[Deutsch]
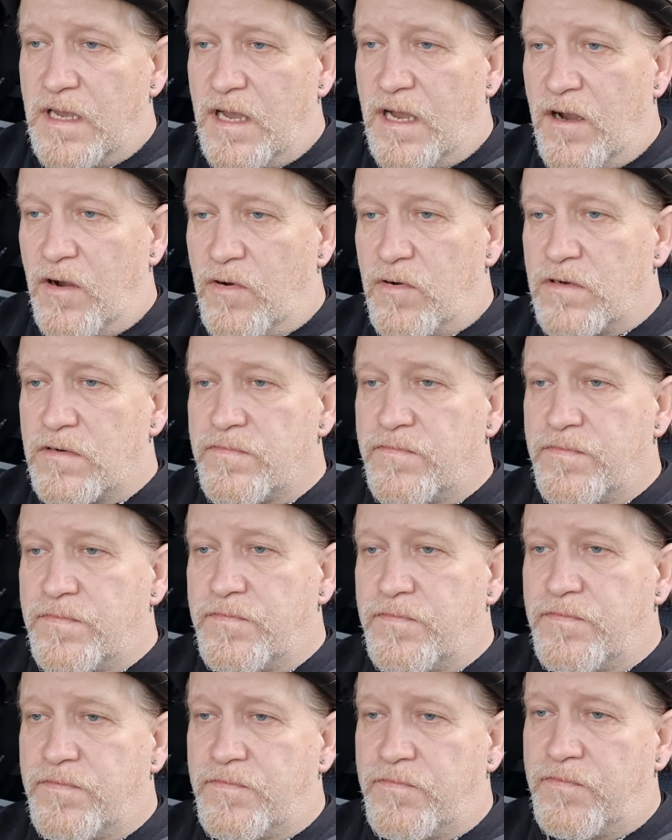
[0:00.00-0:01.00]
auch
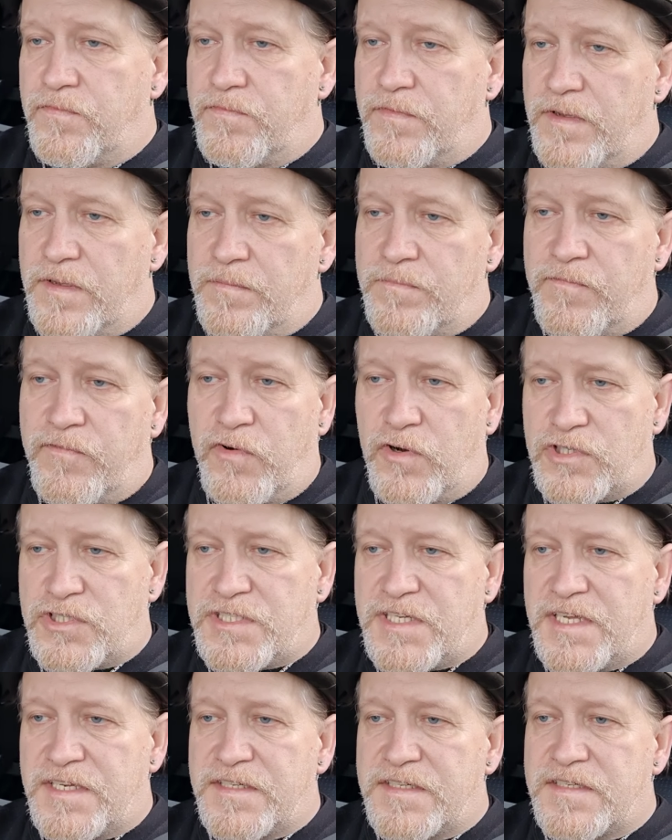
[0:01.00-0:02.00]
im
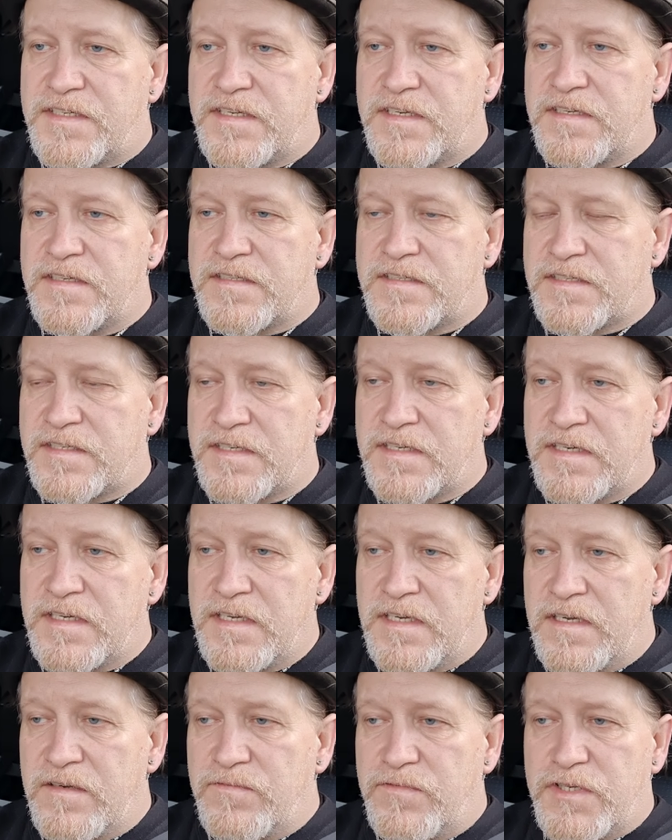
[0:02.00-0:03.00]
Vorstand des
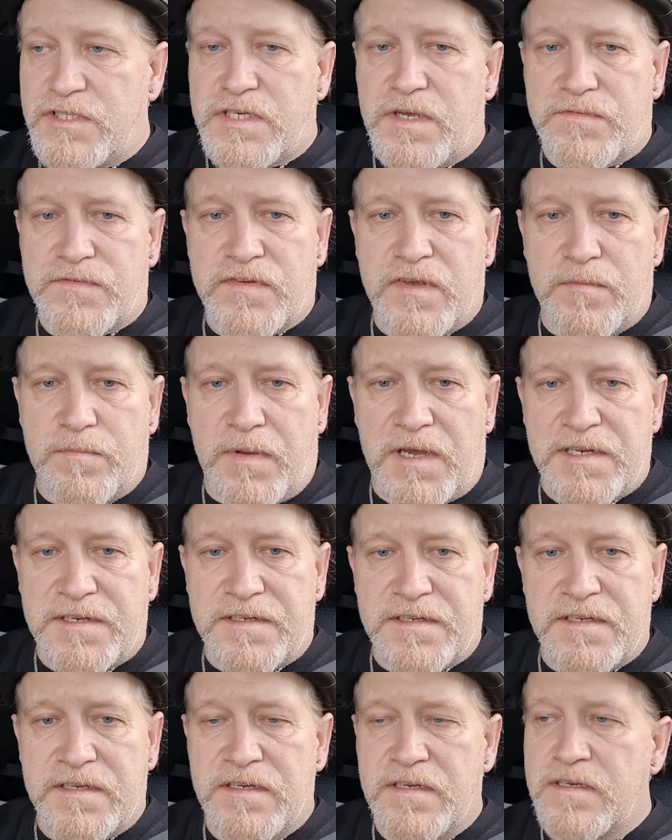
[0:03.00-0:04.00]
Wirtschaftsverband
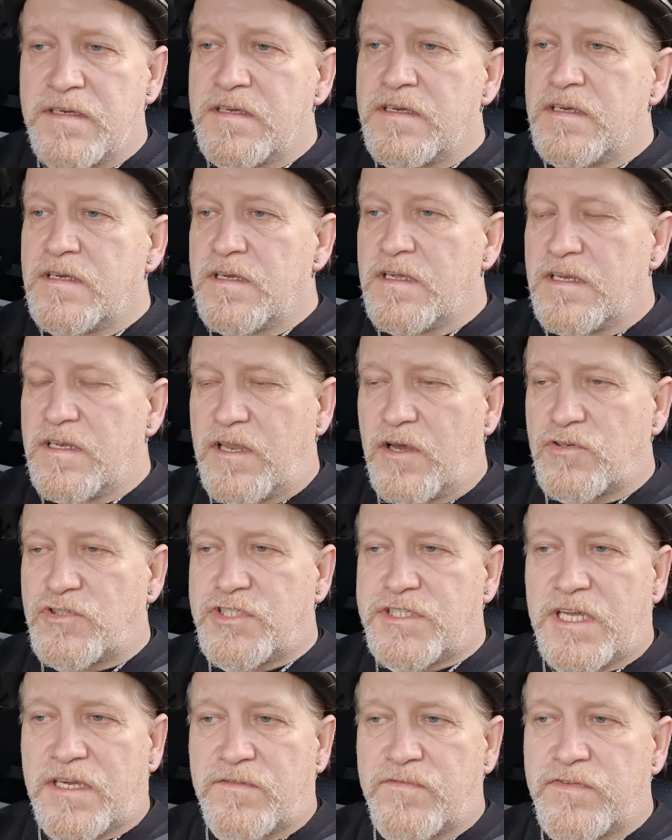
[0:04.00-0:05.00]

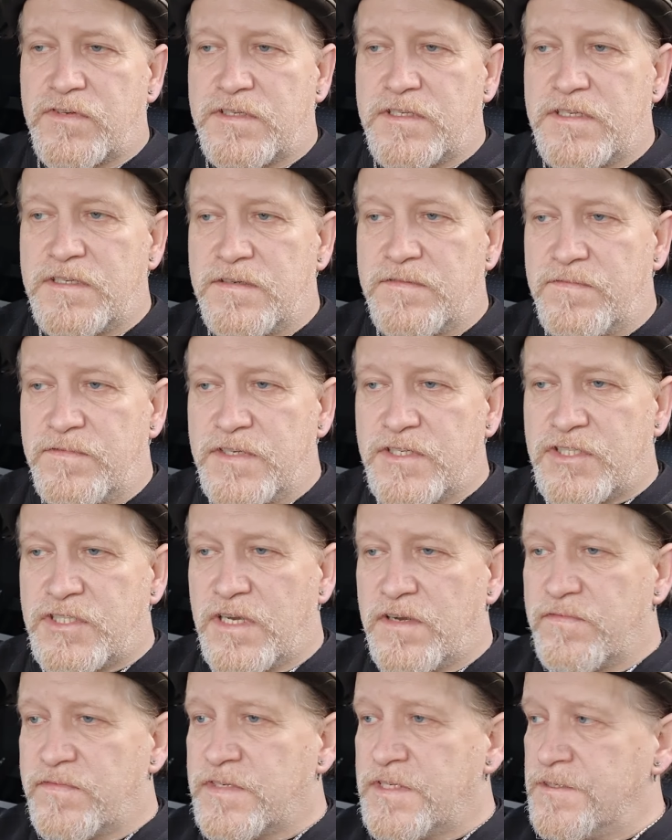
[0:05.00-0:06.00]
Lautstark für die
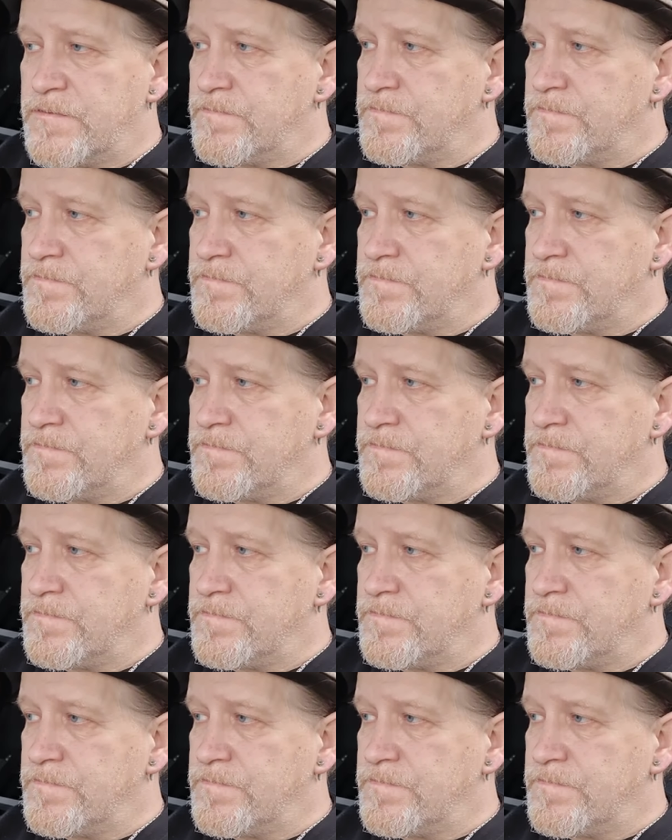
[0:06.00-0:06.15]
Wirtschaft.